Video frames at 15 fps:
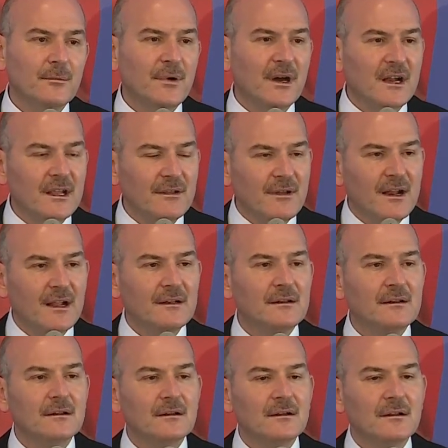Parayı
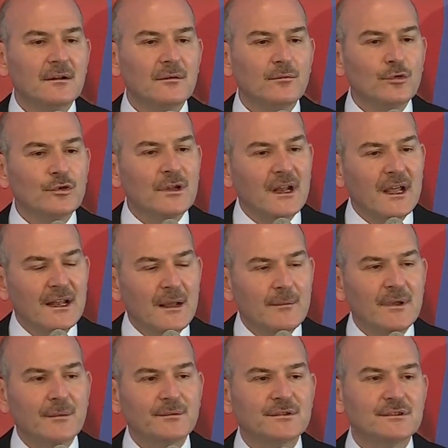veren bunlara
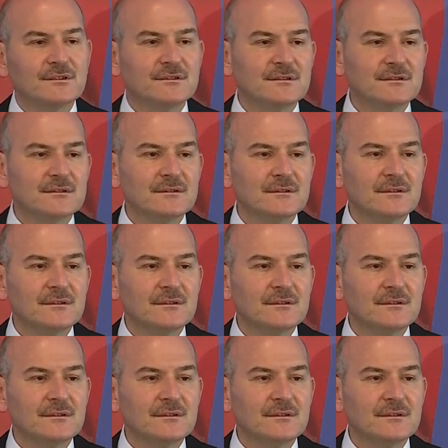eylem yaptırır.